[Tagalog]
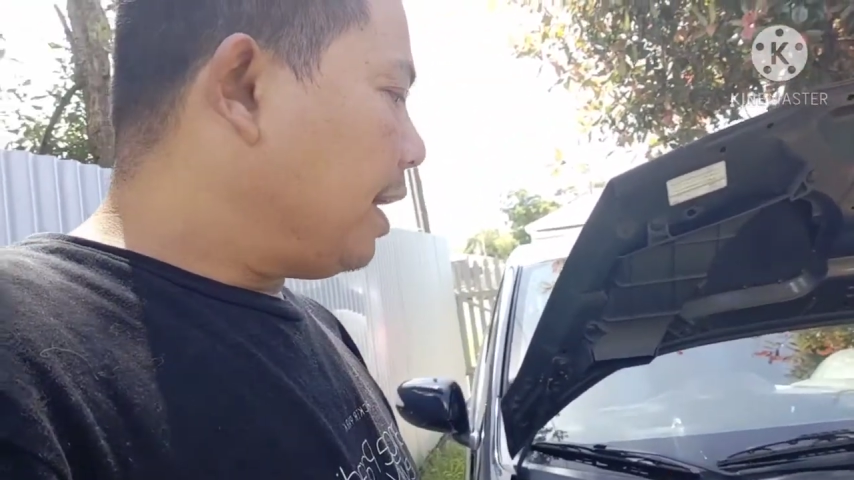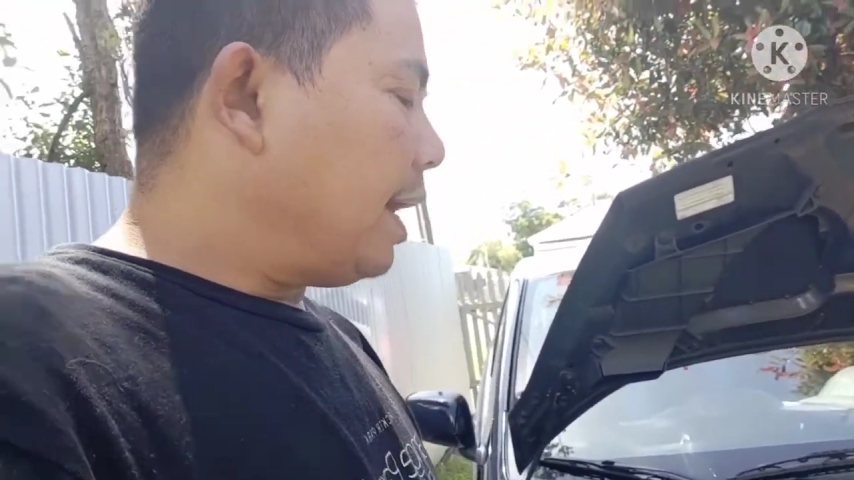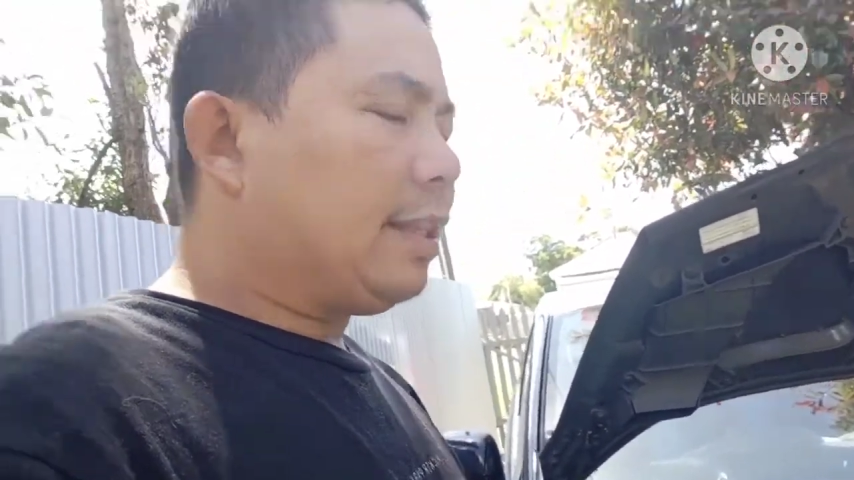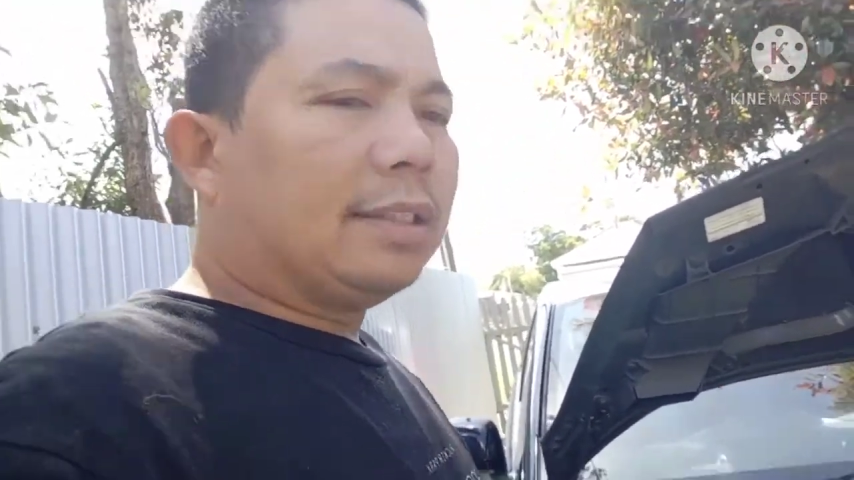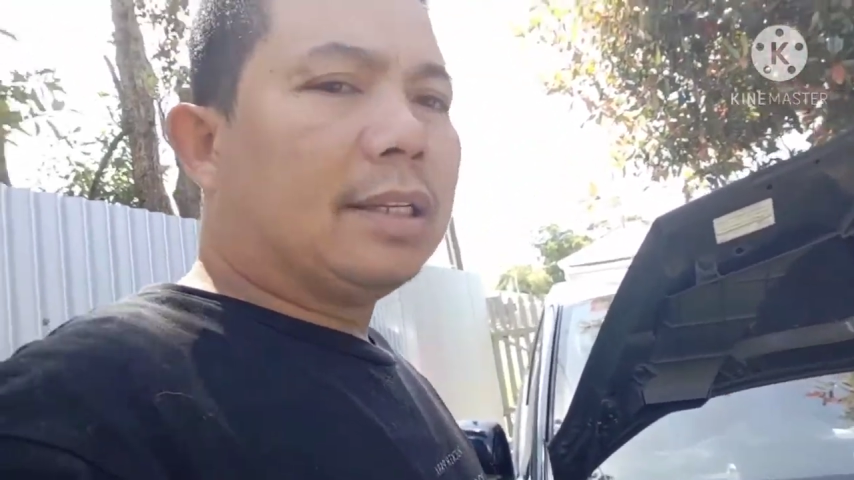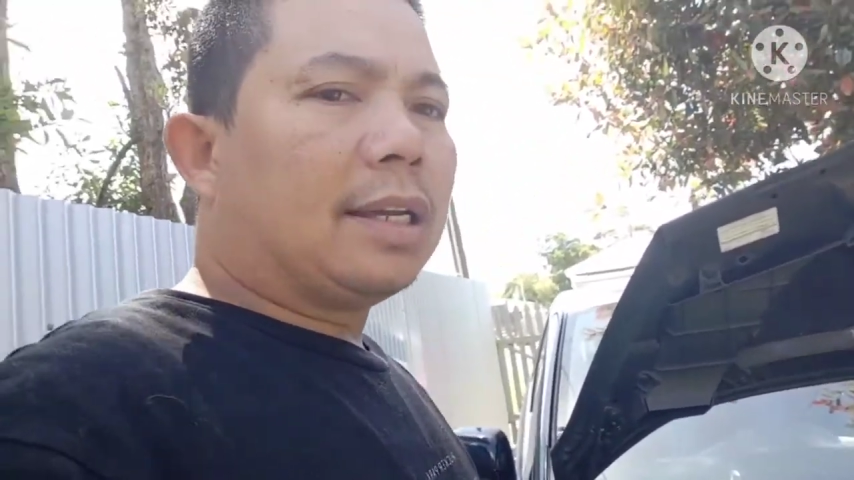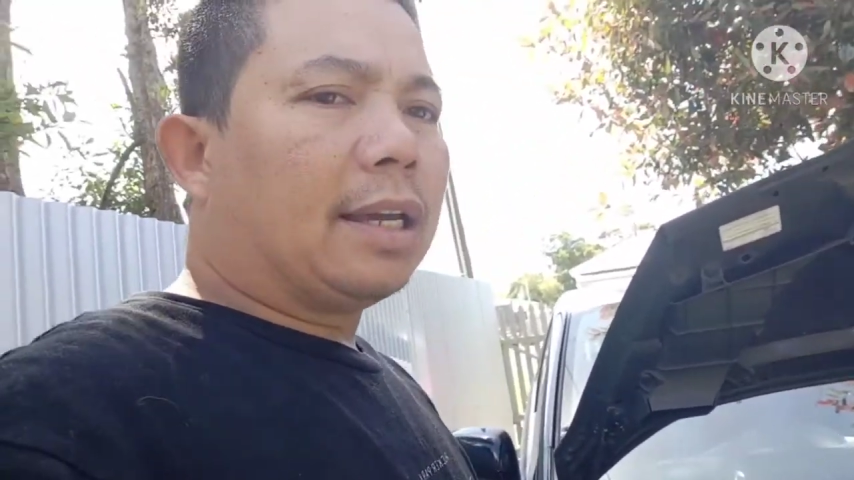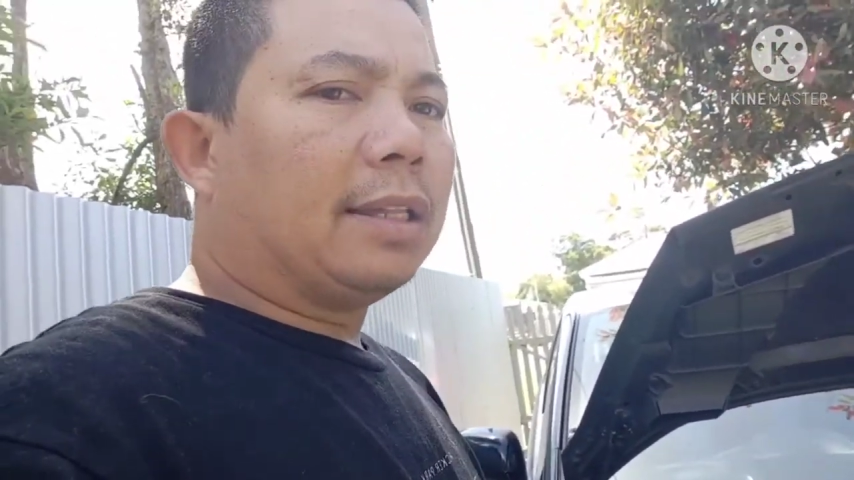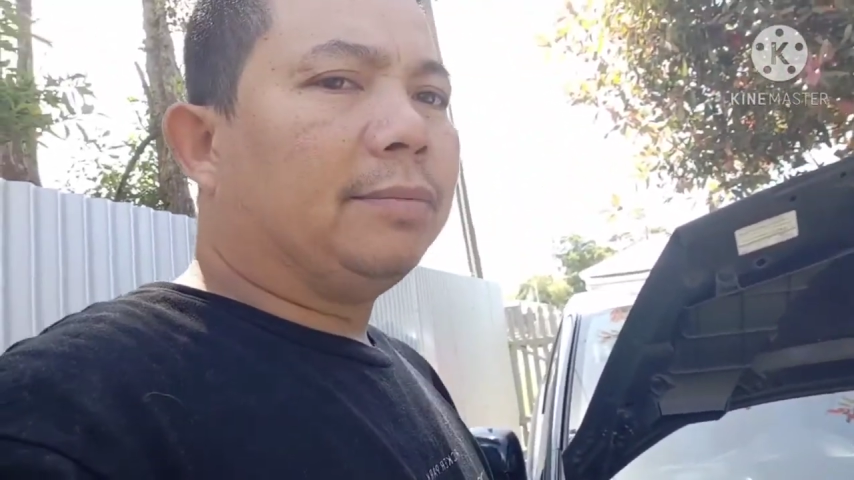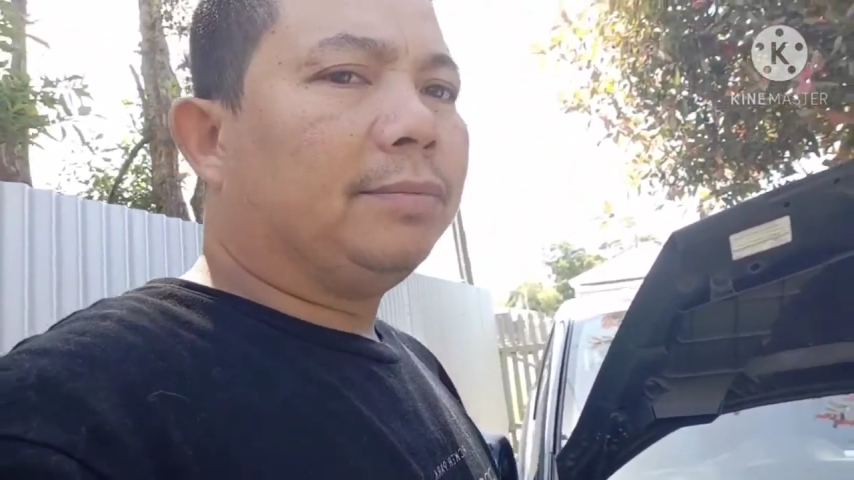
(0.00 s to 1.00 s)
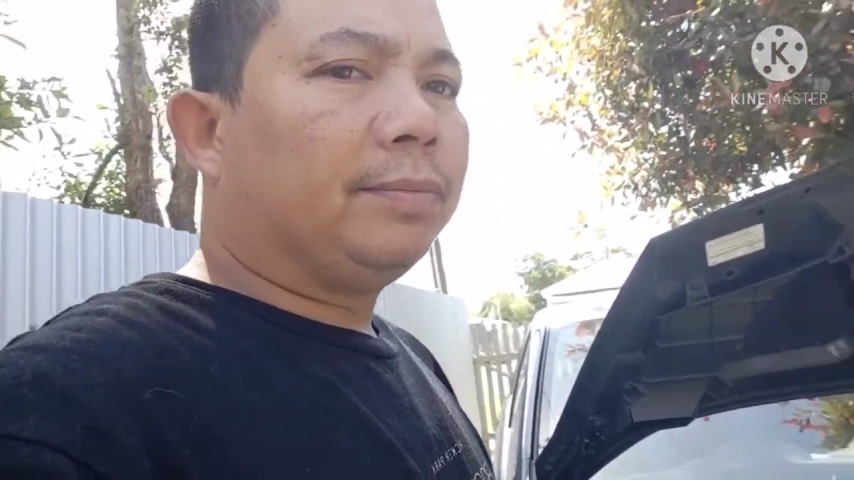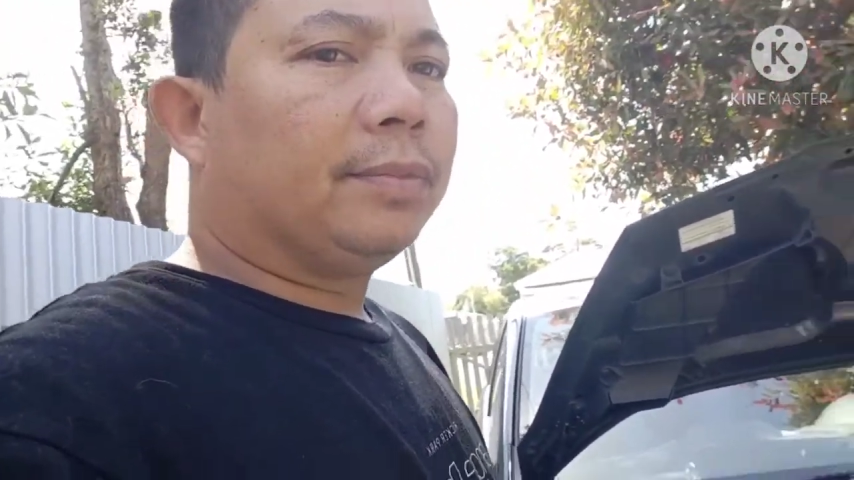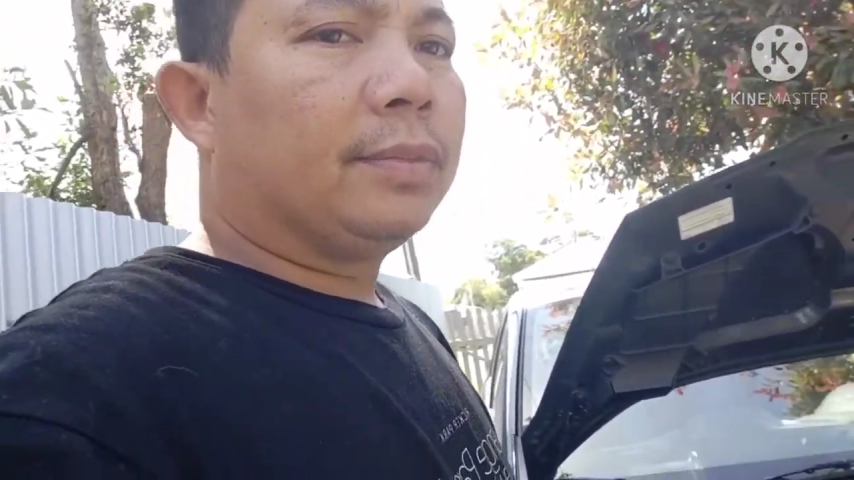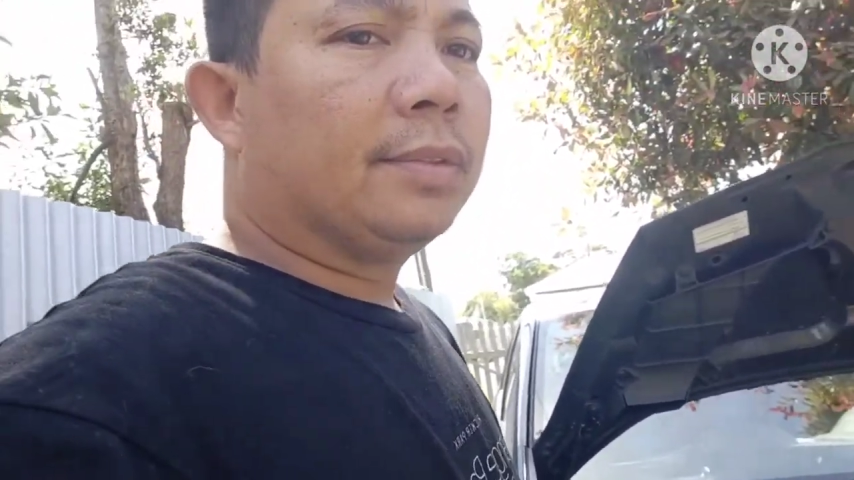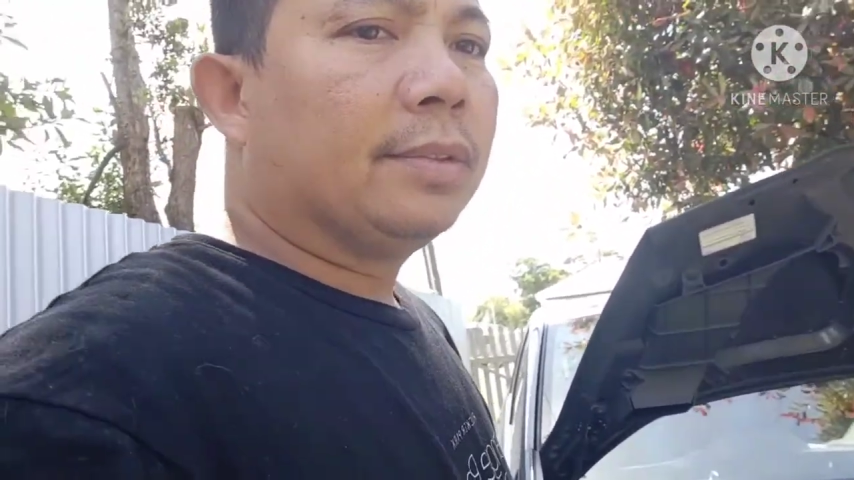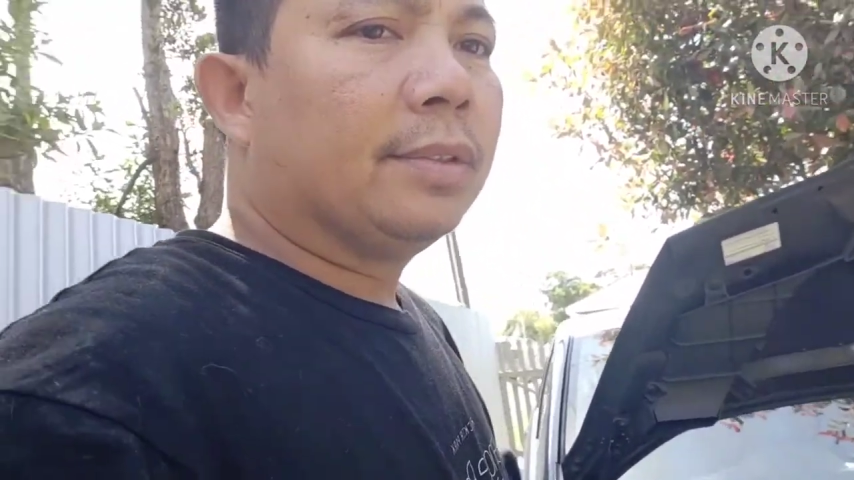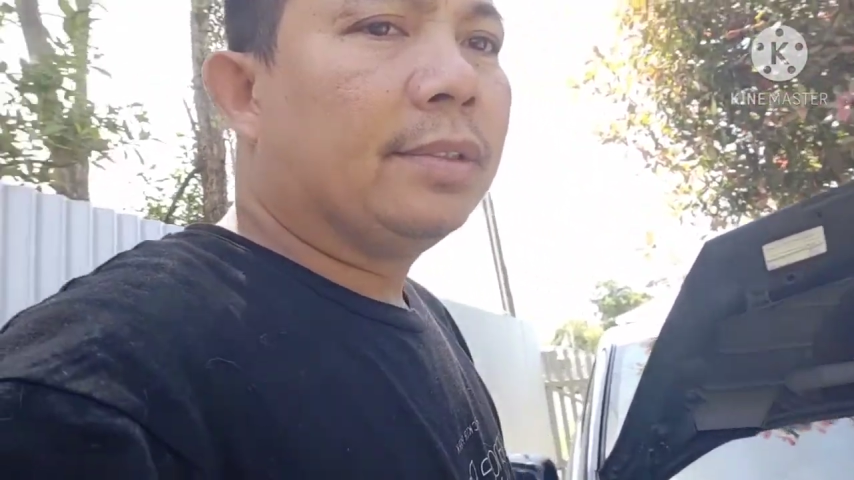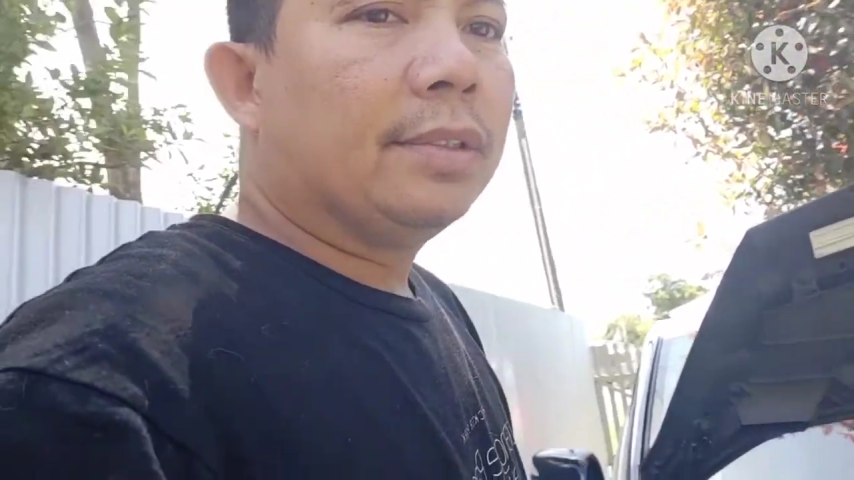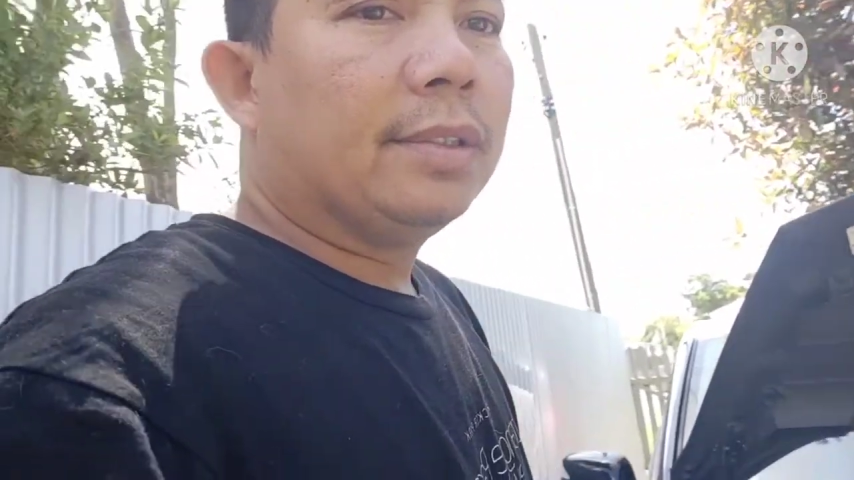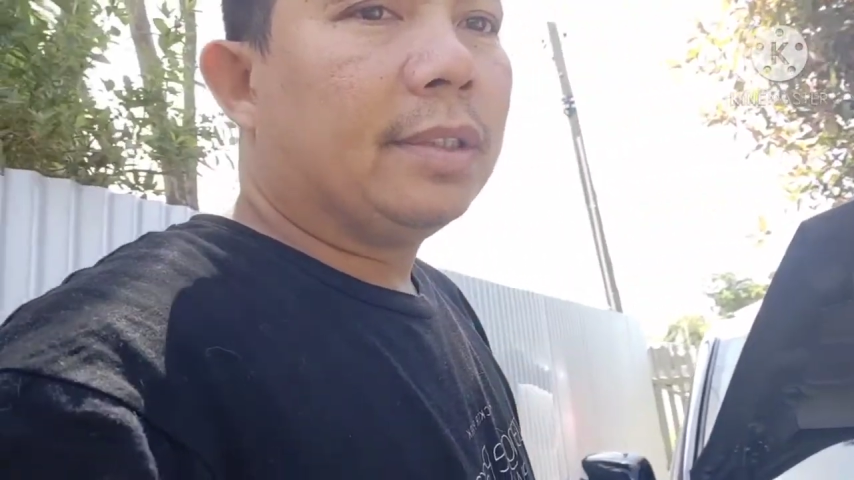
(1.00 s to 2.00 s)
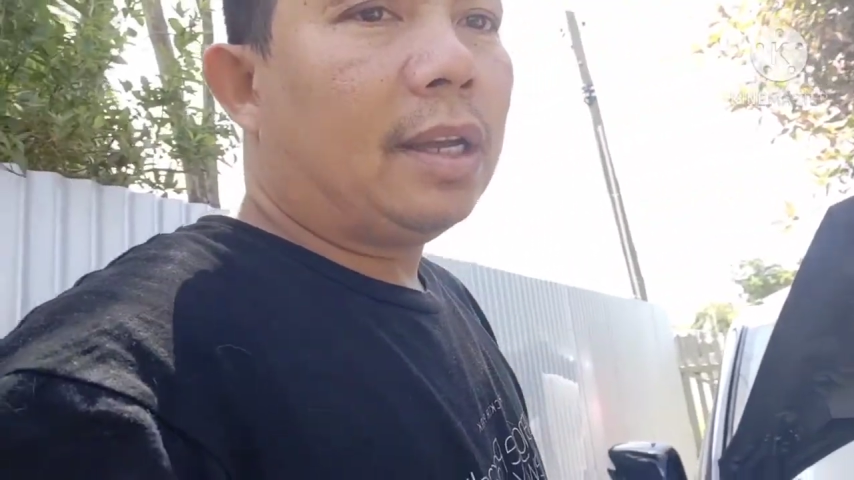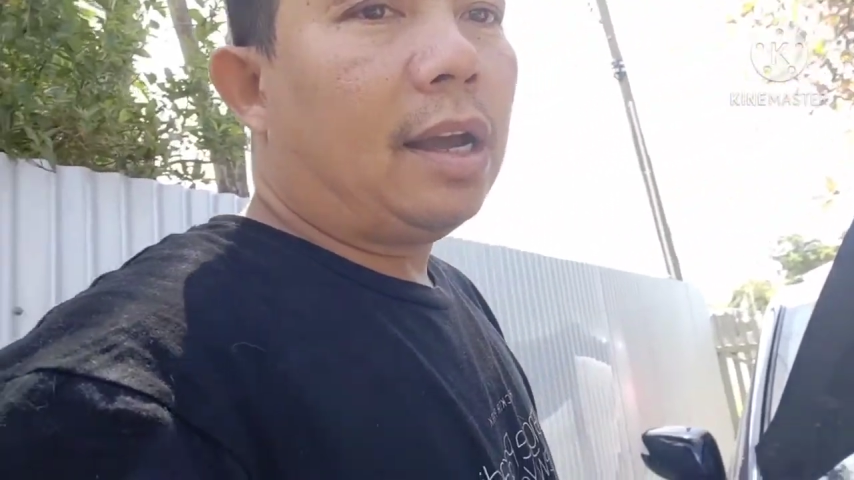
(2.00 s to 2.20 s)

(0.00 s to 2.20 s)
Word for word: ating sasakyan. So,